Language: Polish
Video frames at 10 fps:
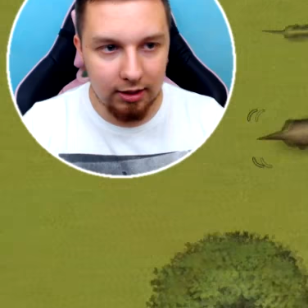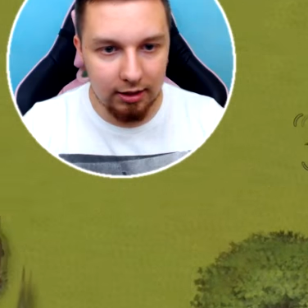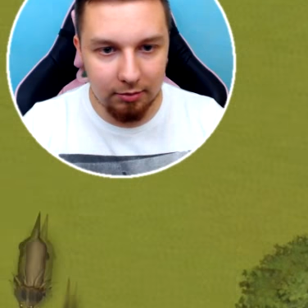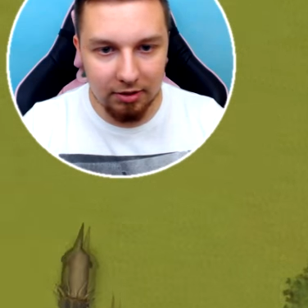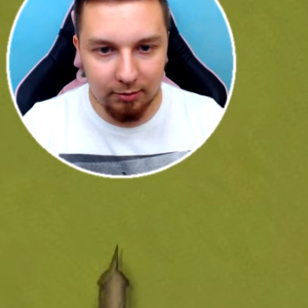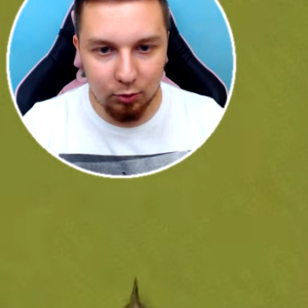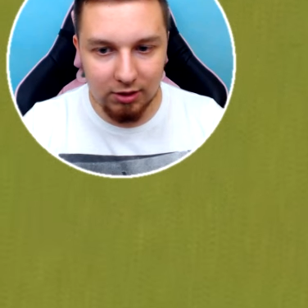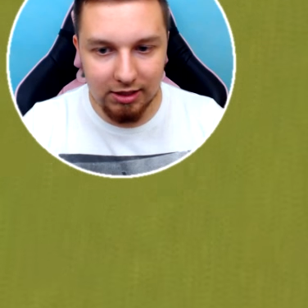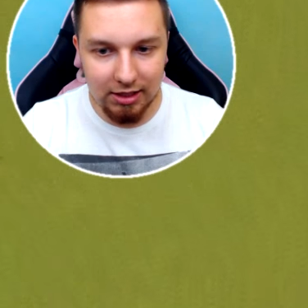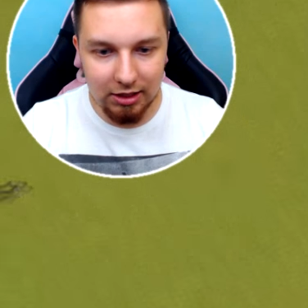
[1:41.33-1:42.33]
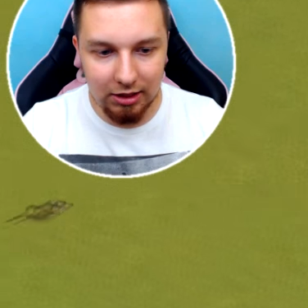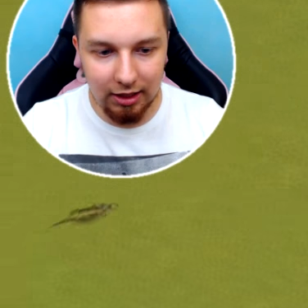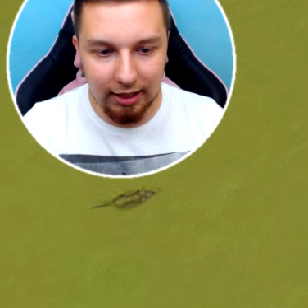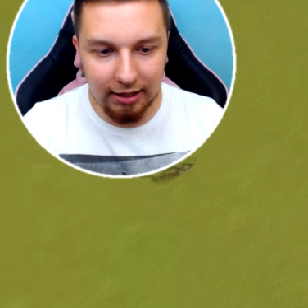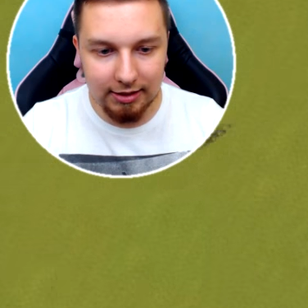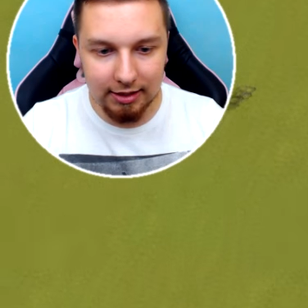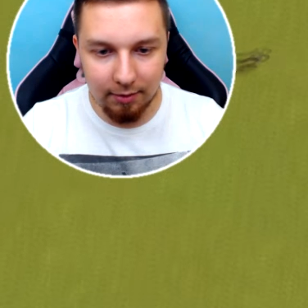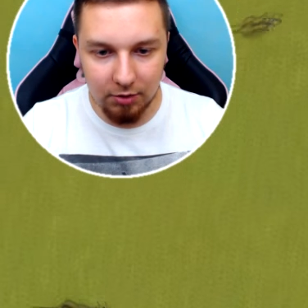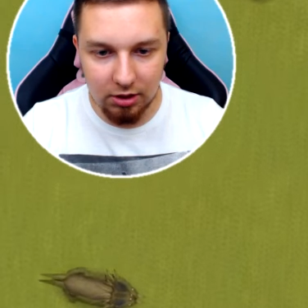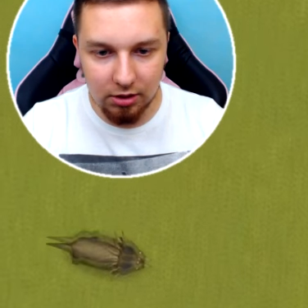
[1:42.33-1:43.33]
Kiedy będę mógł zjeść T-Rexa?
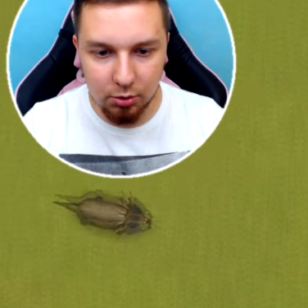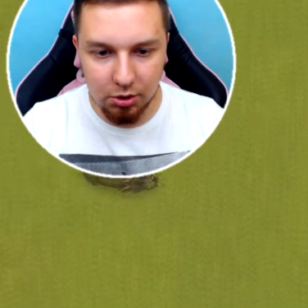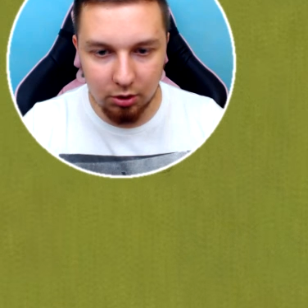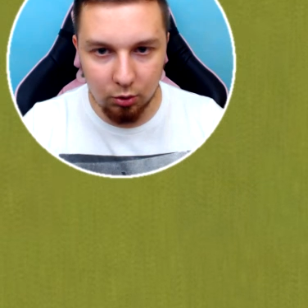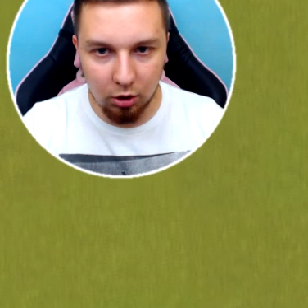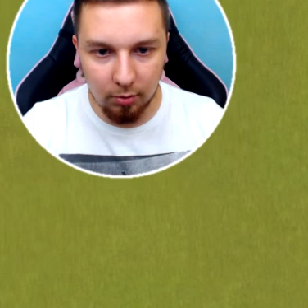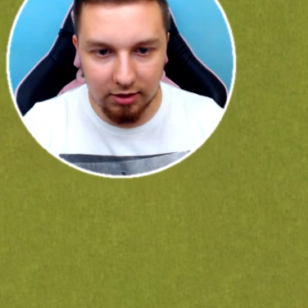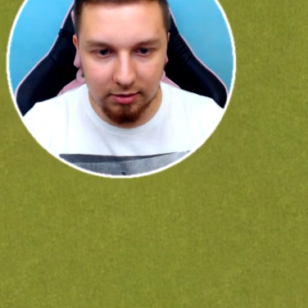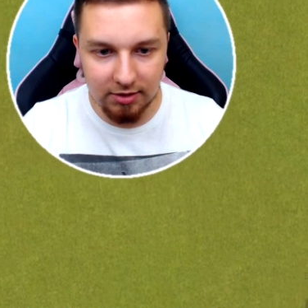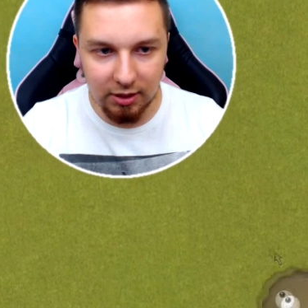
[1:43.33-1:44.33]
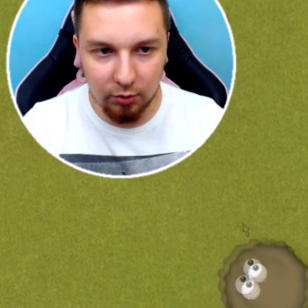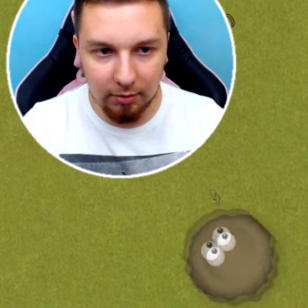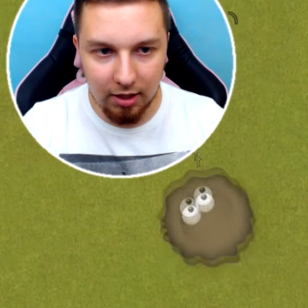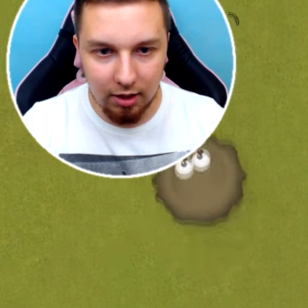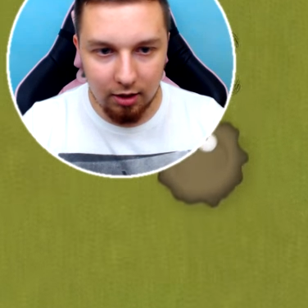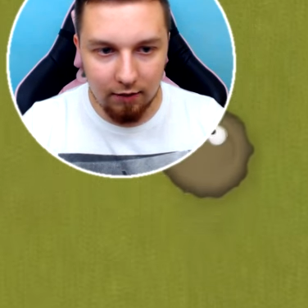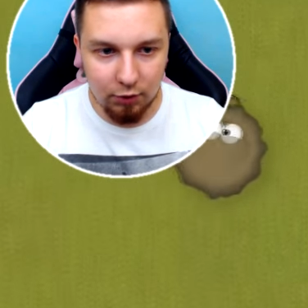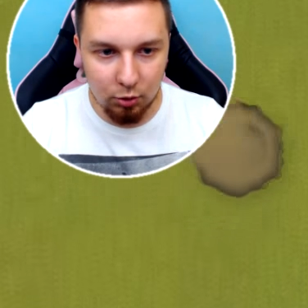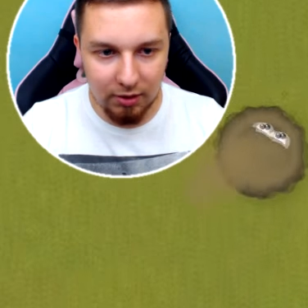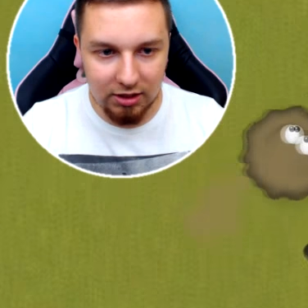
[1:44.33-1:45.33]
Myślę, że już niedługo, bo jestem całkiem
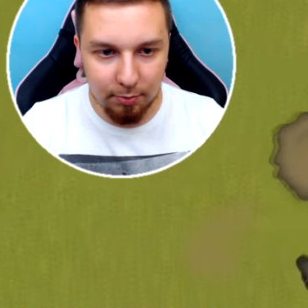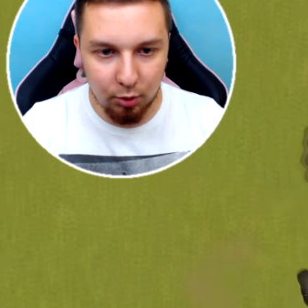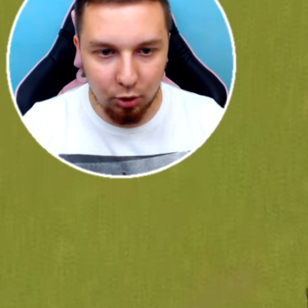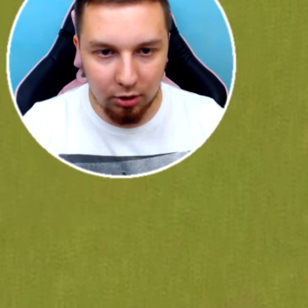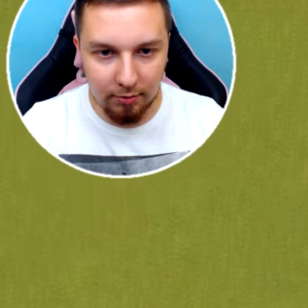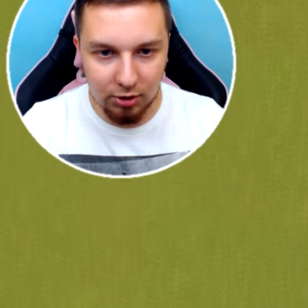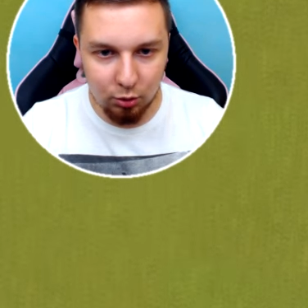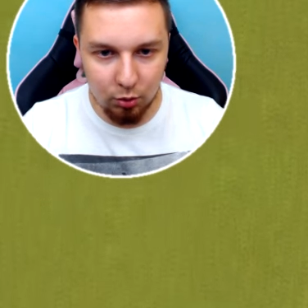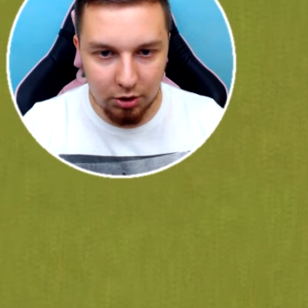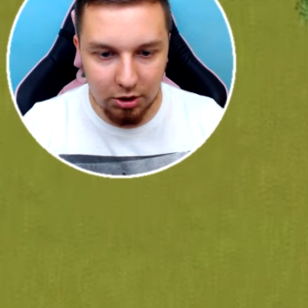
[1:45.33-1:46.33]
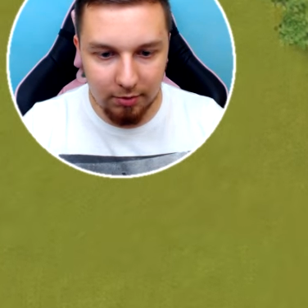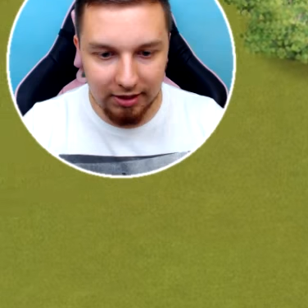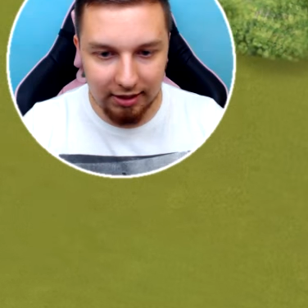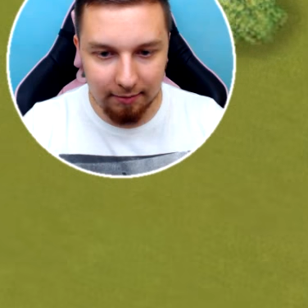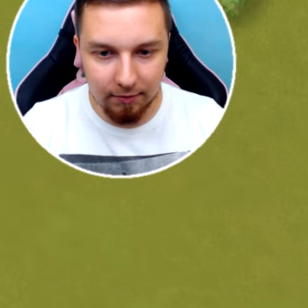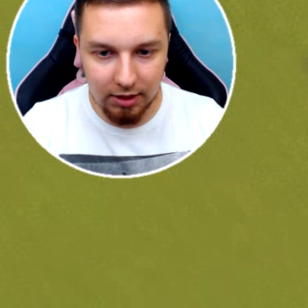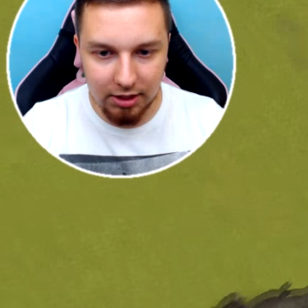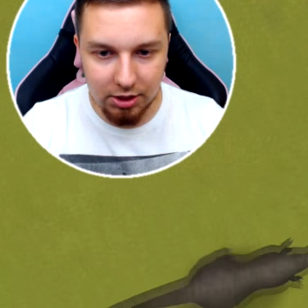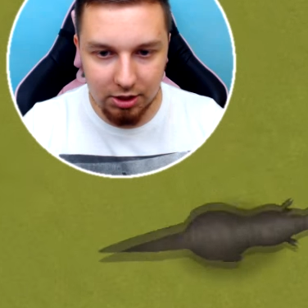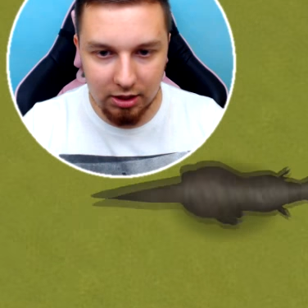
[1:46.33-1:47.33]
w sumie sporym skurczybykiem.
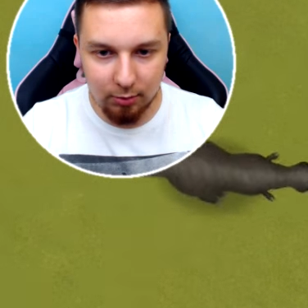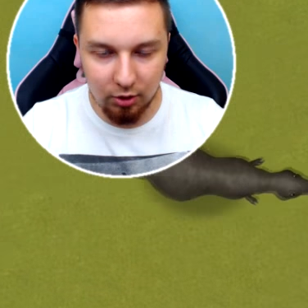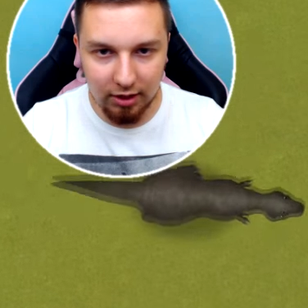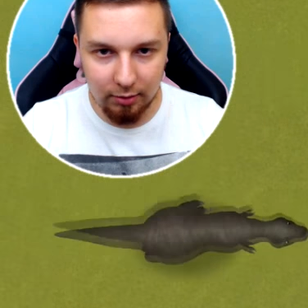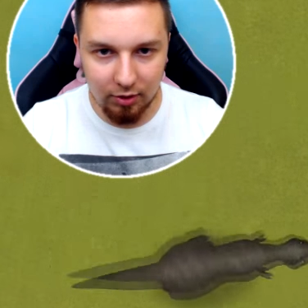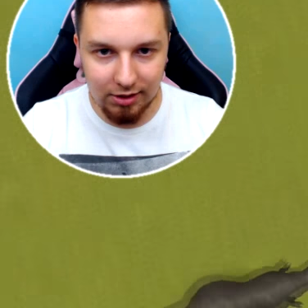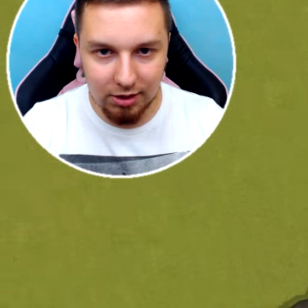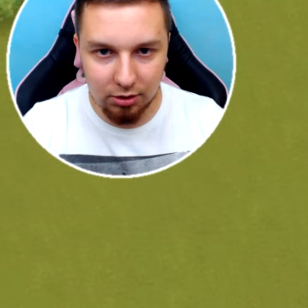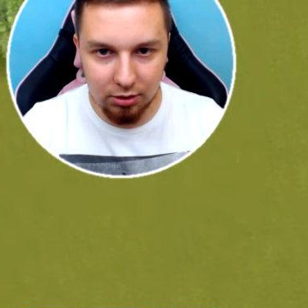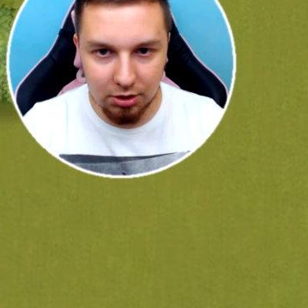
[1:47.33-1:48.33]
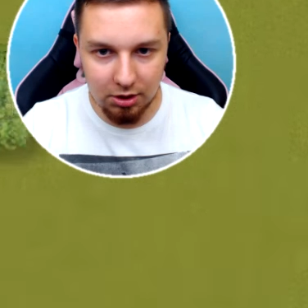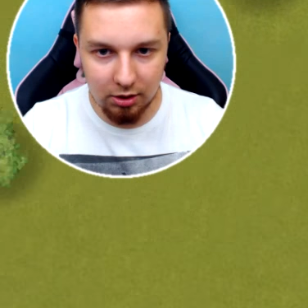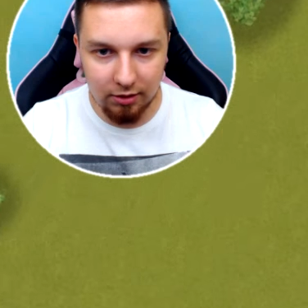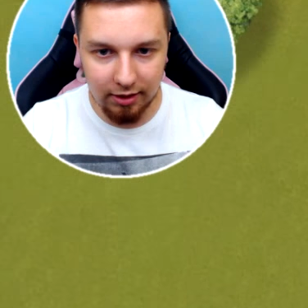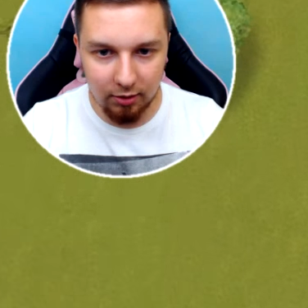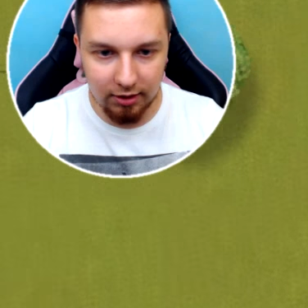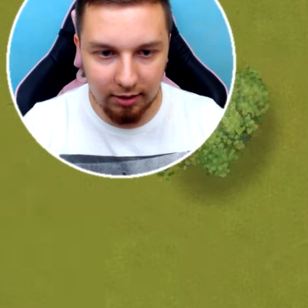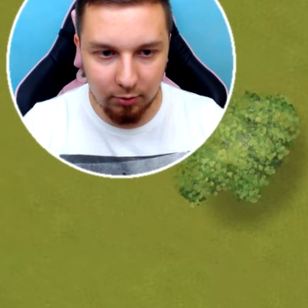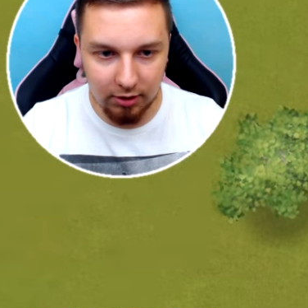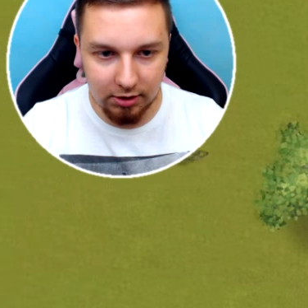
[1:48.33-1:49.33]
Jeszcze nie mogę, ale mogę zjeść coś zielonego.
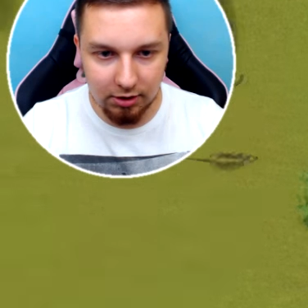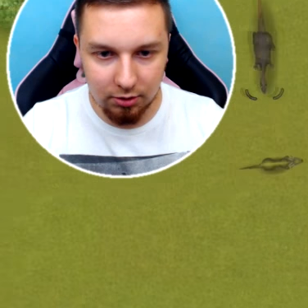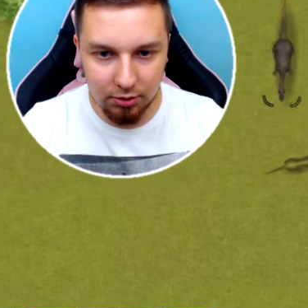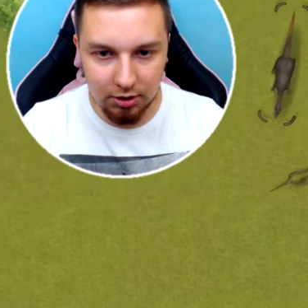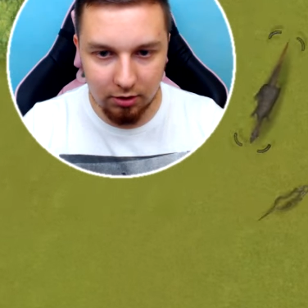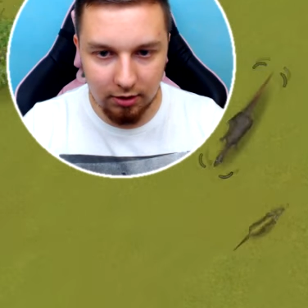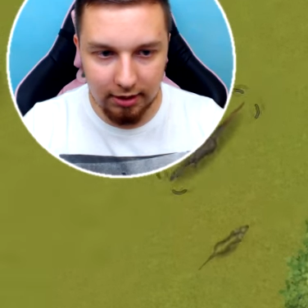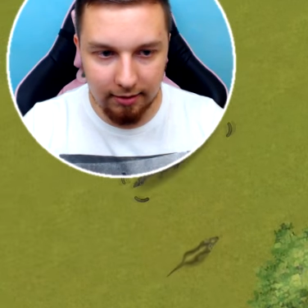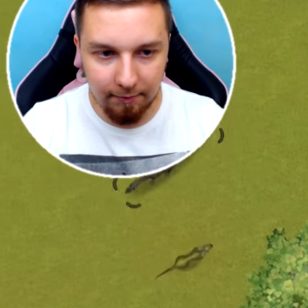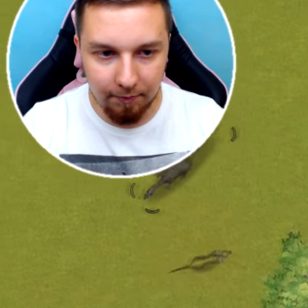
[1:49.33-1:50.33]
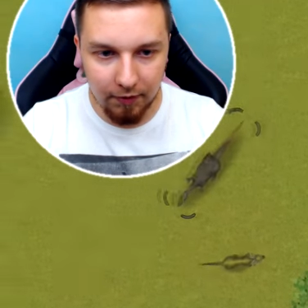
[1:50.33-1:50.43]
Tak, mogę zjeść to zielone.